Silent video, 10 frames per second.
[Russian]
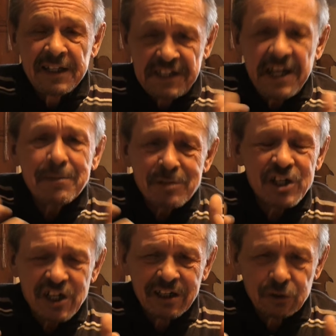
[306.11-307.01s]
тем
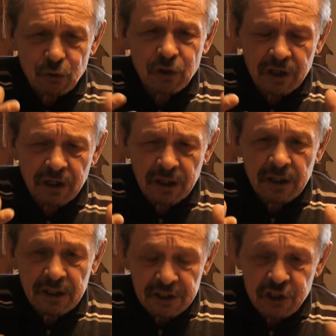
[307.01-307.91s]
же дорого,
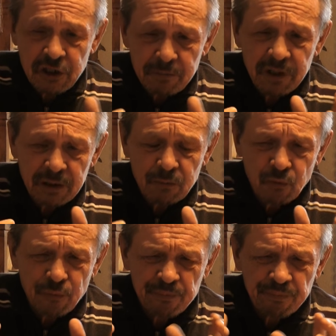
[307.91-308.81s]
чем и
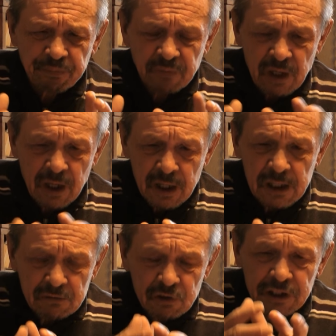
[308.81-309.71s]
ему.
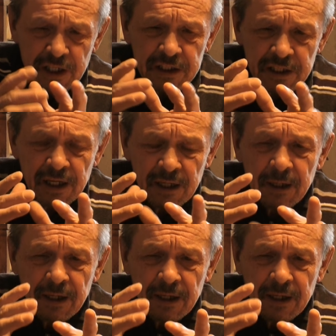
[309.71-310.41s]
Вот это